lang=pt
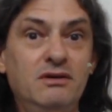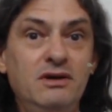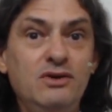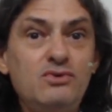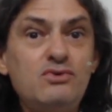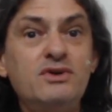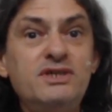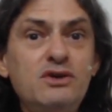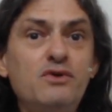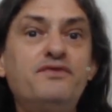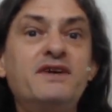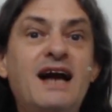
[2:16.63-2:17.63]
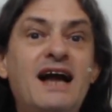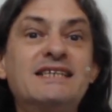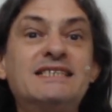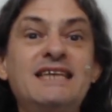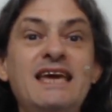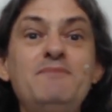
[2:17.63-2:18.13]
eu não consigo ficar
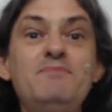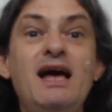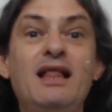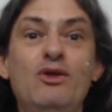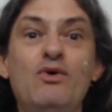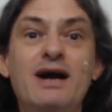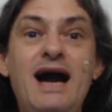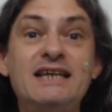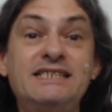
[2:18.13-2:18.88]
sem me alongar,